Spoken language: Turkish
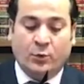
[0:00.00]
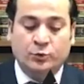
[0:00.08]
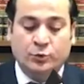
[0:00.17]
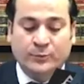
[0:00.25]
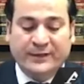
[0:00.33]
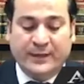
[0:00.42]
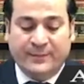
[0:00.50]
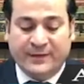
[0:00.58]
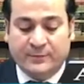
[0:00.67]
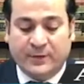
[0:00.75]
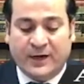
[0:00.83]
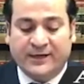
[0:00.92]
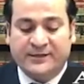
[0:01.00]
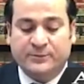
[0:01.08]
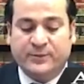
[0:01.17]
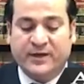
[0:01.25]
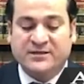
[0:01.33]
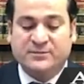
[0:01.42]
Oğlum ile benim aynı
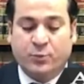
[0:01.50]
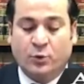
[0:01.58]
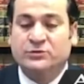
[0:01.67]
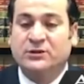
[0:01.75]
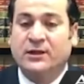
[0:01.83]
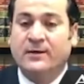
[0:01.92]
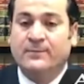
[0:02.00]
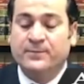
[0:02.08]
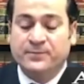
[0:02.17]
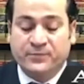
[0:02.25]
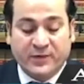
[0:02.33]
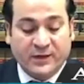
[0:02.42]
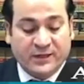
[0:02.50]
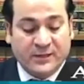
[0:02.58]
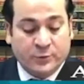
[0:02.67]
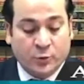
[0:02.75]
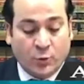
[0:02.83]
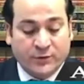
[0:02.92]
pasaportla
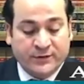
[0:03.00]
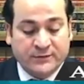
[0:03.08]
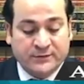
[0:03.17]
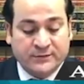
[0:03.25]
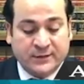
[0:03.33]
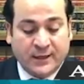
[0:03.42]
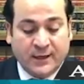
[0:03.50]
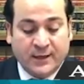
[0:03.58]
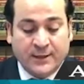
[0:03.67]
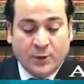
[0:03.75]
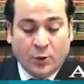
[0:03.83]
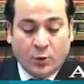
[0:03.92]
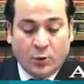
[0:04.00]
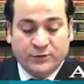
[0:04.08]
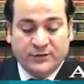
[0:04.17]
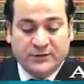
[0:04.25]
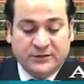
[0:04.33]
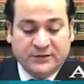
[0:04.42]
2010 yılında
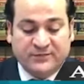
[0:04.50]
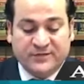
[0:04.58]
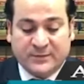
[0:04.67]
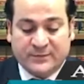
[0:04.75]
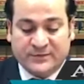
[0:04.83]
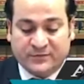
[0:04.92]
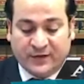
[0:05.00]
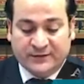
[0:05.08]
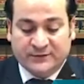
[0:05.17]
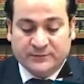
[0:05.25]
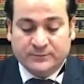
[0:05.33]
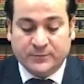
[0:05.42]
10 yıllık vizemiz var.